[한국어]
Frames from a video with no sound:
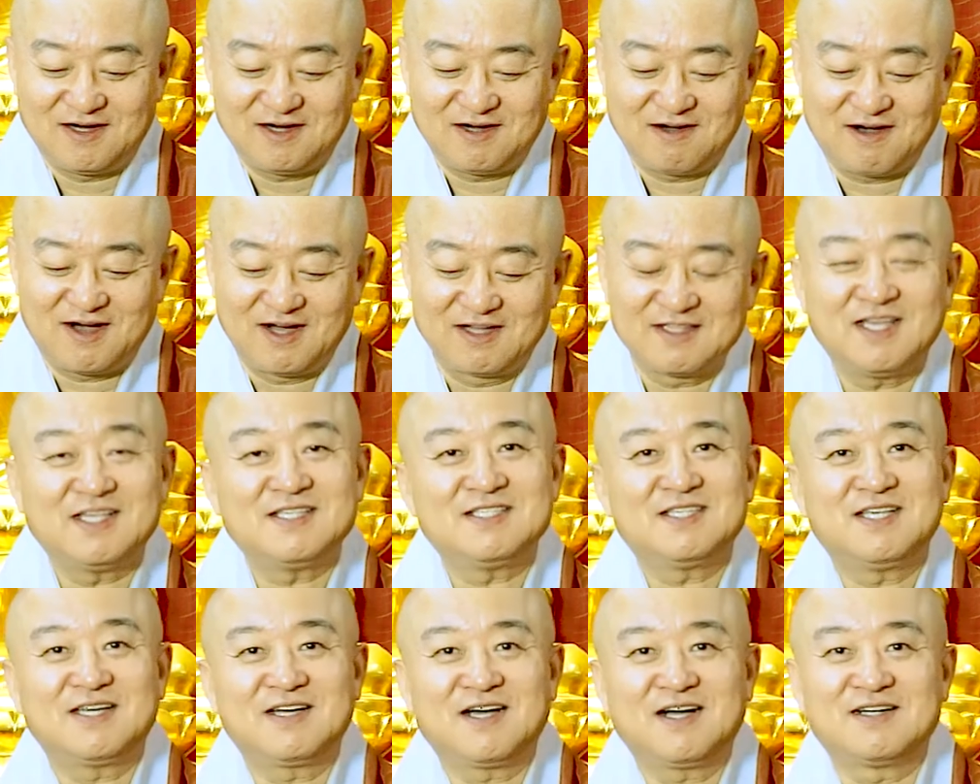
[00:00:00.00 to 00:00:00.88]
허황된
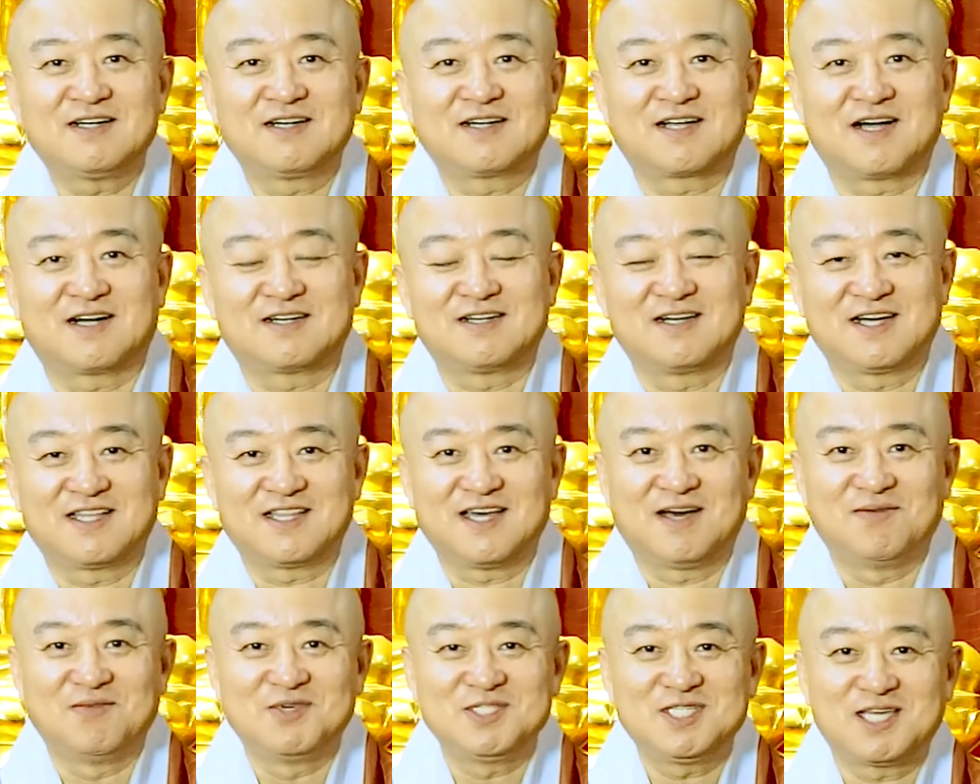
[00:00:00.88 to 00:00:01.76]
생각을
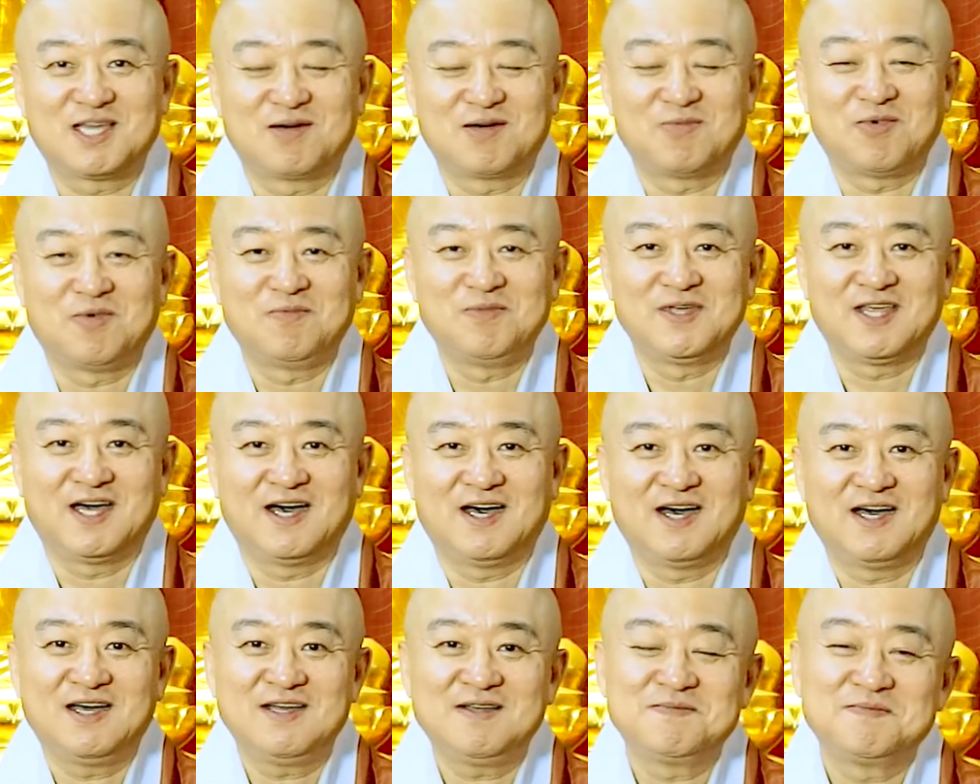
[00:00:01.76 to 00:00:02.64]
가끔가다 한 번씩
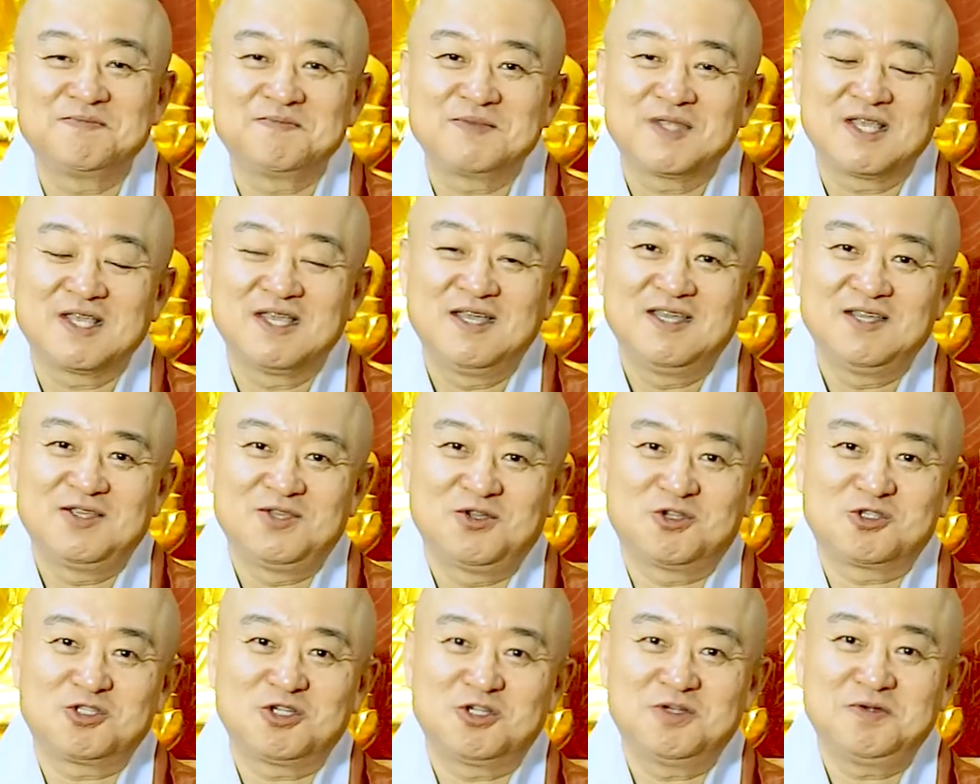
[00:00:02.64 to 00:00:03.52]
해봅니다.
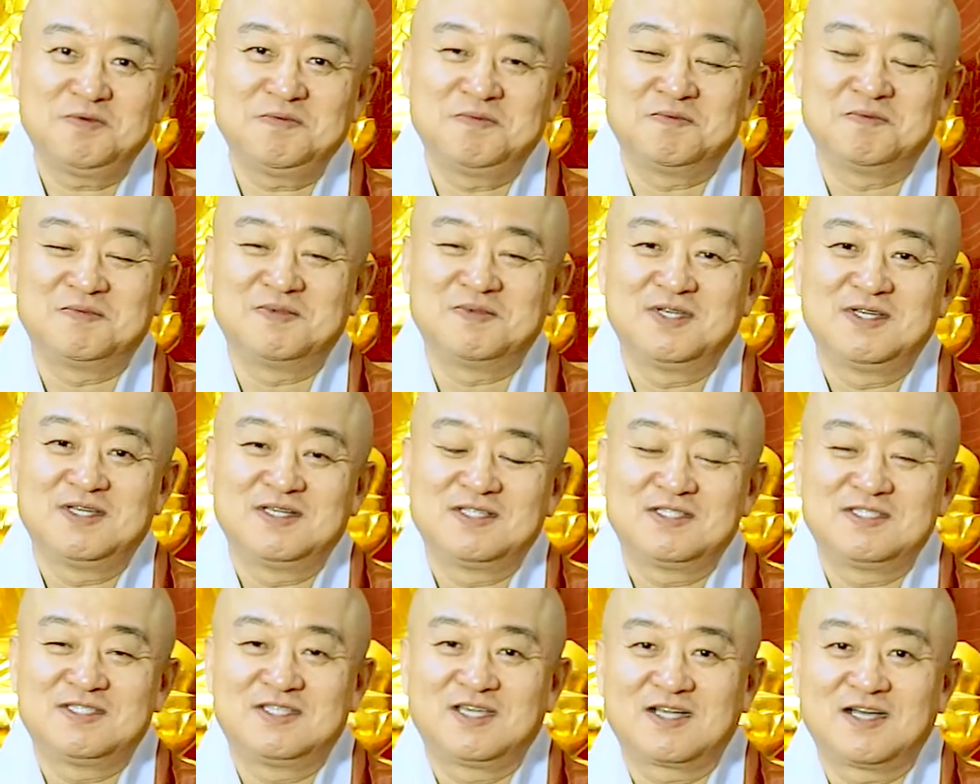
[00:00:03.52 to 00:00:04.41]
요즘
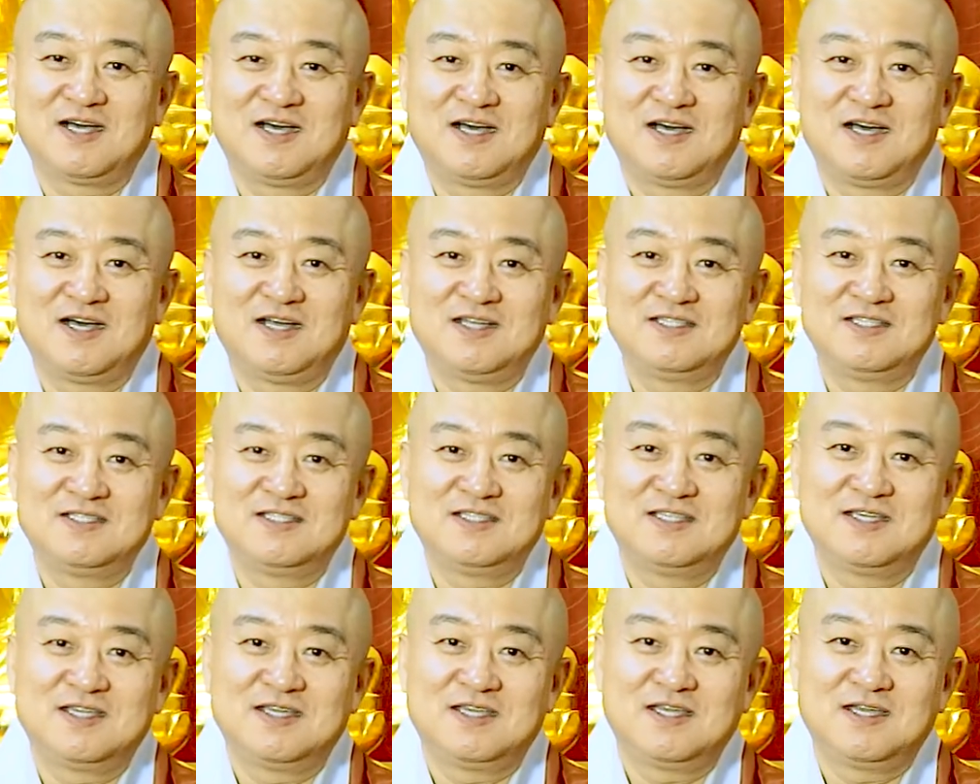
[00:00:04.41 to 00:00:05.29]
제가
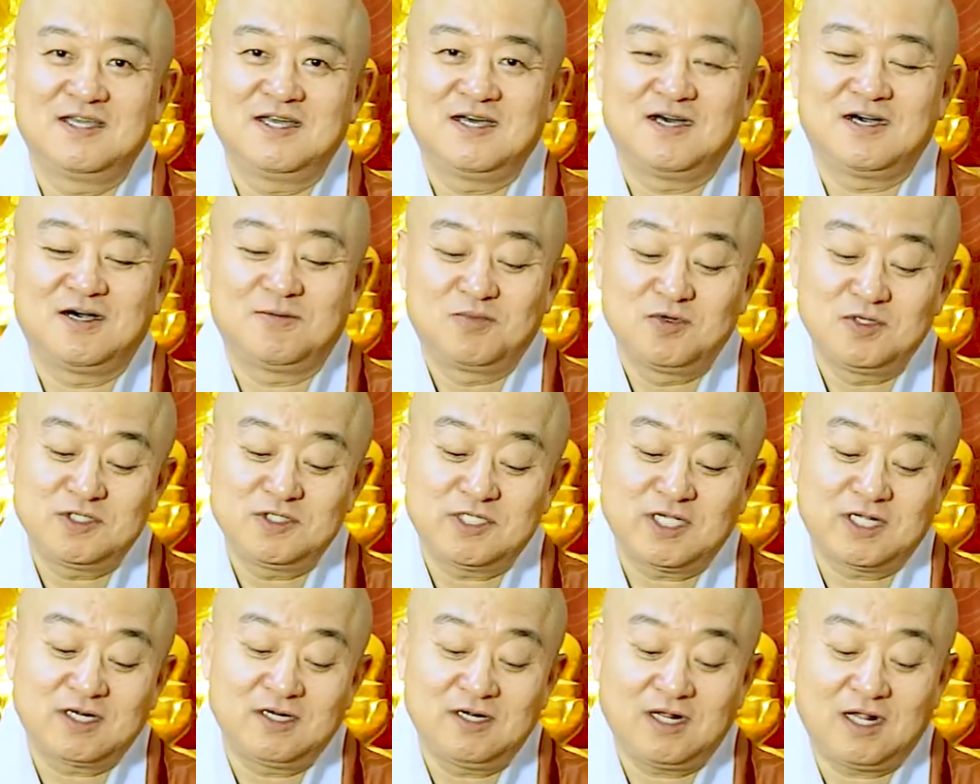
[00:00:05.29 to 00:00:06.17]
이제 아,
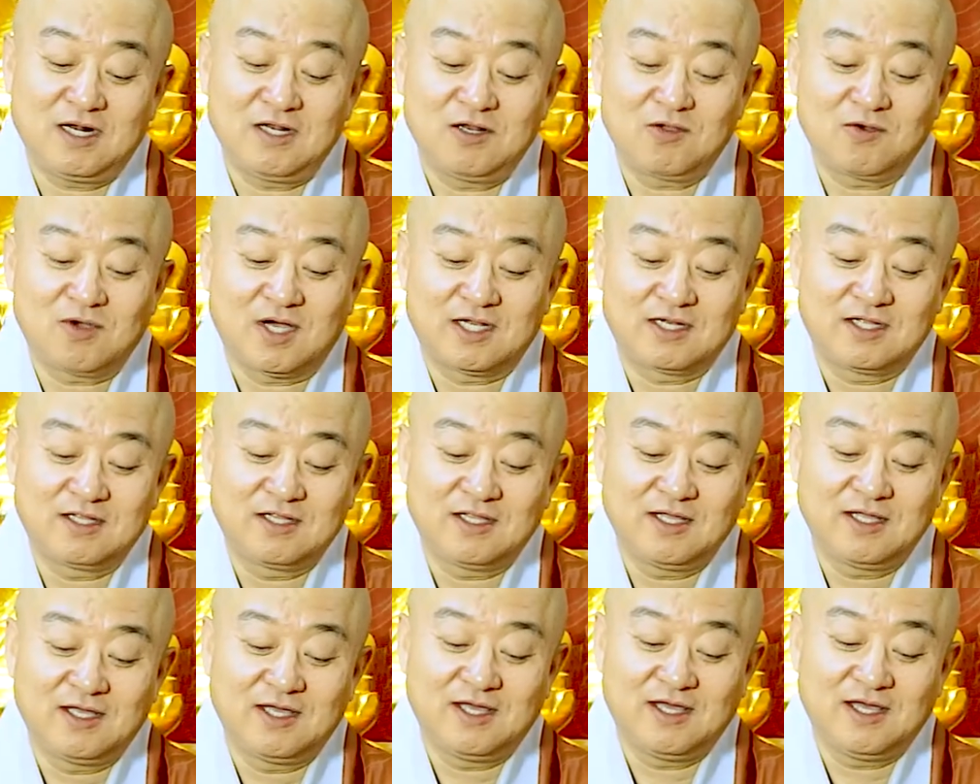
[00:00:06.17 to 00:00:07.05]
불사를 하려고
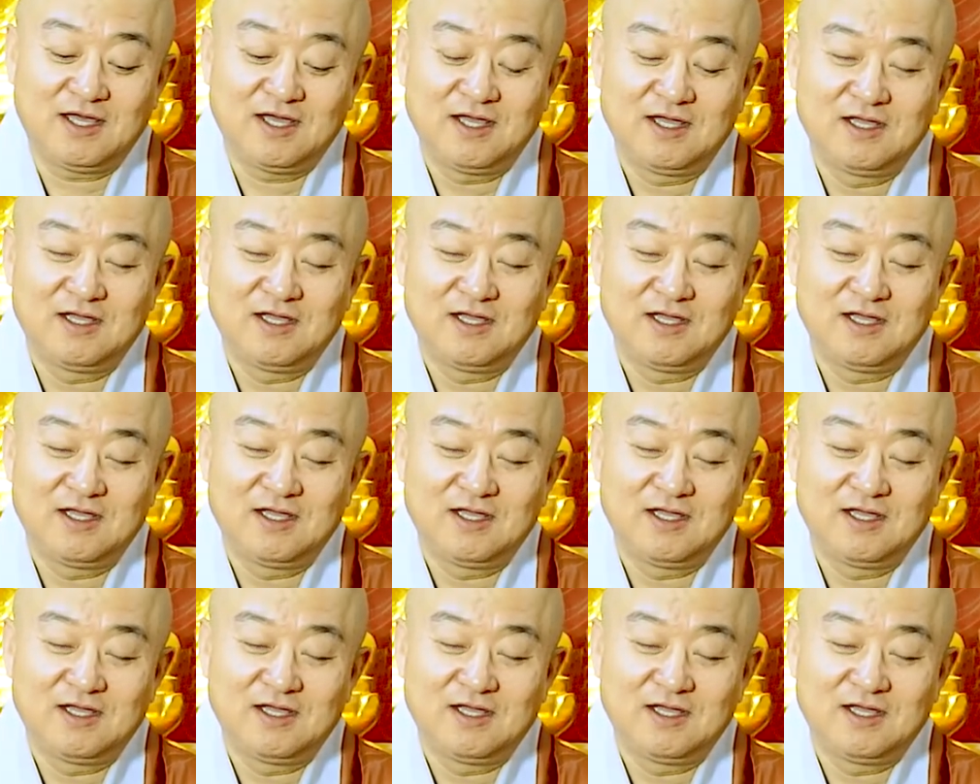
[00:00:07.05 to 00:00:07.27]
하는데